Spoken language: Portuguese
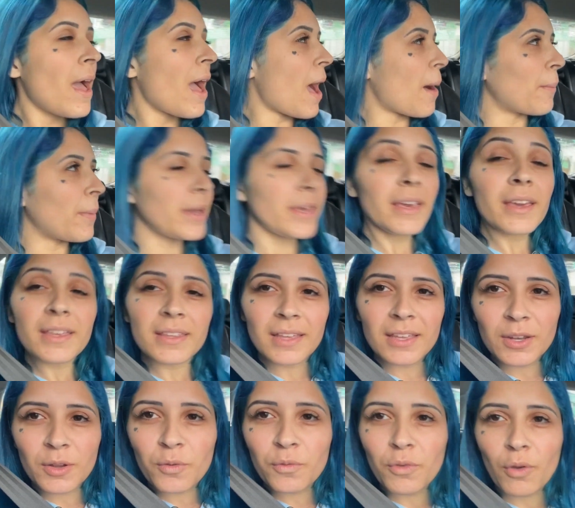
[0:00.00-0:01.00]
A mãe ainda
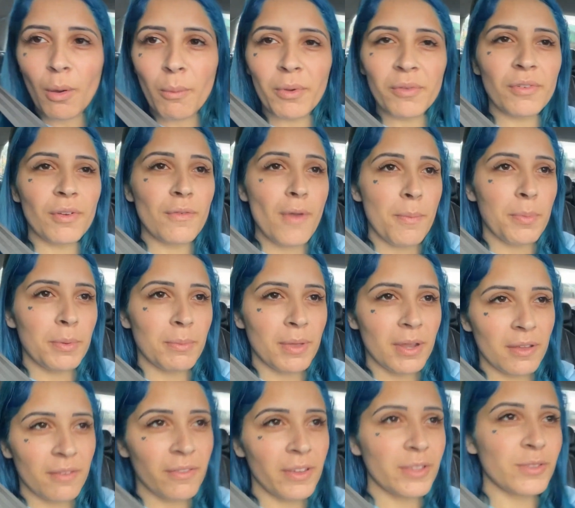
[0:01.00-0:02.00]
não viu, a mãe bebê a
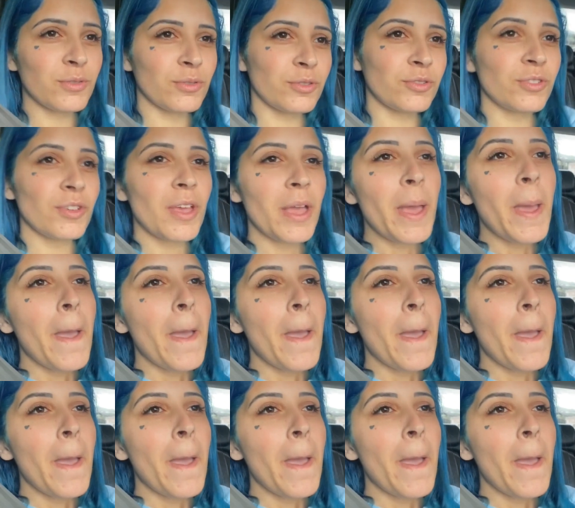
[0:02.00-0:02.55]
primeira vez hoje.